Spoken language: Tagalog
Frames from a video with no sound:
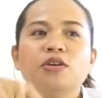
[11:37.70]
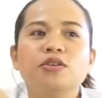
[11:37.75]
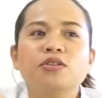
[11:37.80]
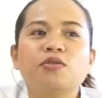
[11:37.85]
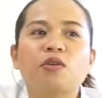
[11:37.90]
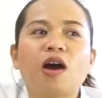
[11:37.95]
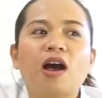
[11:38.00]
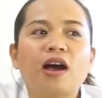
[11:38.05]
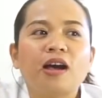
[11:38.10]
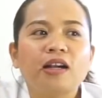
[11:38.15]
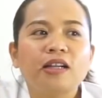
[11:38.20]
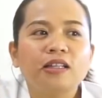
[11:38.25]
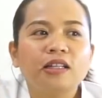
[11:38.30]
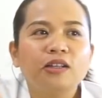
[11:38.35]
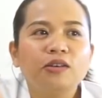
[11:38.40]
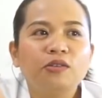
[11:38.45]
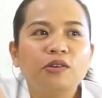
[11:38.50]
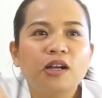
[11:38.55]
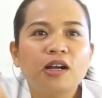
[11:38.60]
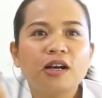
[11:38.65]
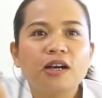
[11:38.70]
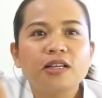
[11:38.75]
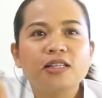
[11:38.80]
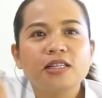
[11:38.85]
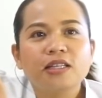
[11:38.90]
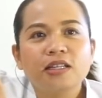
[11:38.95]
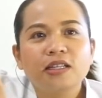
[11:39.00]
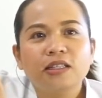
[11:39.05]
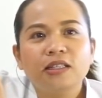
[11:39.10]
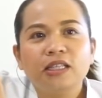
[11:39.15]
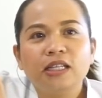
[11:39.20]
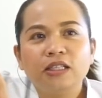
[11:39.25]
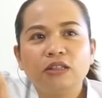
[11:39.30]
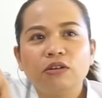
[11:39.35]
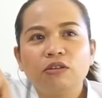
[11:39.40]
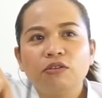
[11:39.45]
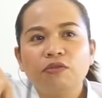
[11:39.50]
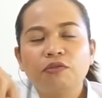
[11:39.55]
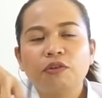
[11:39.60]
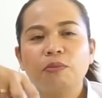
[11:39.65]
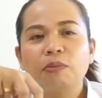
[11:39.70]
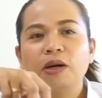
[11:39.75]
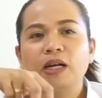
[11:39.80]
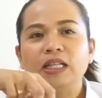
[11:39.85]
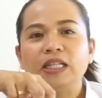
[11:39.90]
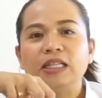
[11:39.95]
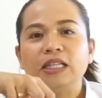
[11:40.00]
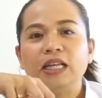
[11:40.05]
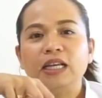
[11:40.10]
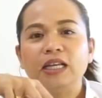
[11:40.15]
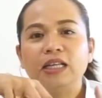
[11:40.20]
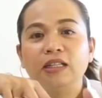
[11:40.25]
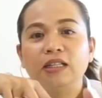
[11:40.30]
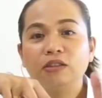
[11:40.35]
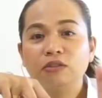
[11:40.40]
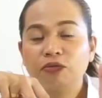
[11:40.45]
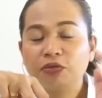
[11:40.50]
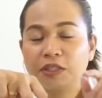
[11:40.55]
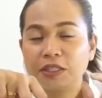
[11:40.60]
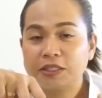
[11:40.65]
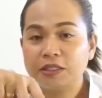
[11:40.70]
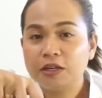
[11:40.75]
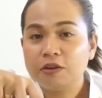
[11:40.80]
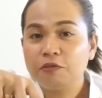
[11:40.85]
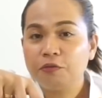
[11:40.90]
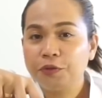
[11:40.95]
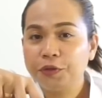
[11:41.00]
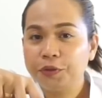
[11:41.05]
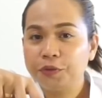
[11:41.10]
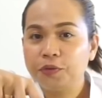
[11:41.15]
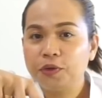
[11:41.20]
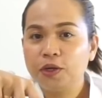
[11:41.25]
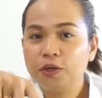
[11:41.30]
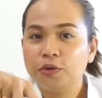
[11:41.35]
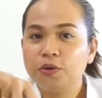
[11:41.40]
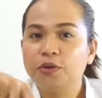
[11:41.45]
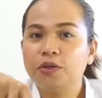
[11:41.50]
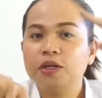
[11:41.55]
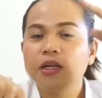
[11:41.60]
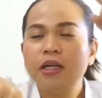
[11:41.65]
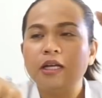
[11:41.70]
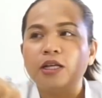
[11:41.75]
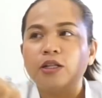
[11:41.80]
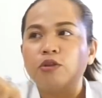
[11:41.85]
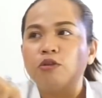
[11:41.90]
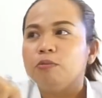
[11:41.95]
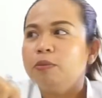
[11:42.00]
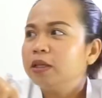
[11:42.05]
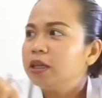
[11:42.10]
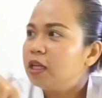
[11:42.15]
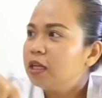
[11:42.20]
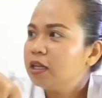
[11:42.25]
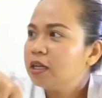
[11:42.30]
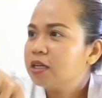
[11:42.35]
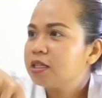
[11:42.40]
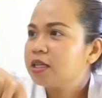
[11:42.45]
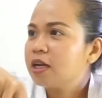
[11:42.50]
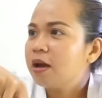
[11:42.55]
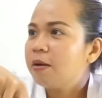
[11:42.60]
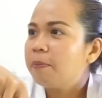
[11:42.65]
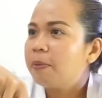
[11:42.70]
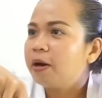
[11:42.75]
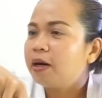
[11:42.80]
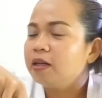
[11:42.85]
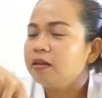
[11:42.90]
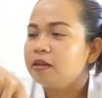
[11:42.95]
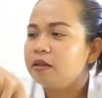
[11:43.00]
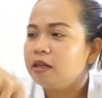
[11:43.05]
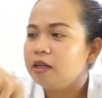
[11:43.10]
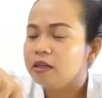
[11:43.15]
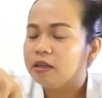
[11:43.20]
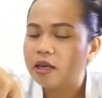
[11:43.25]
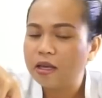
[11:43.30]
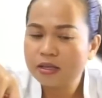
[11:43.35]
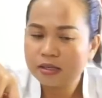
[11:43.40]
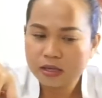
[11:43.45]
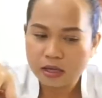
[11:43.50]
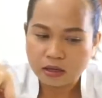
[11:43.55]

So kakarating ko lang kasi dito from holiday, first day of work ko ngayon, dumating na siya parang 3 days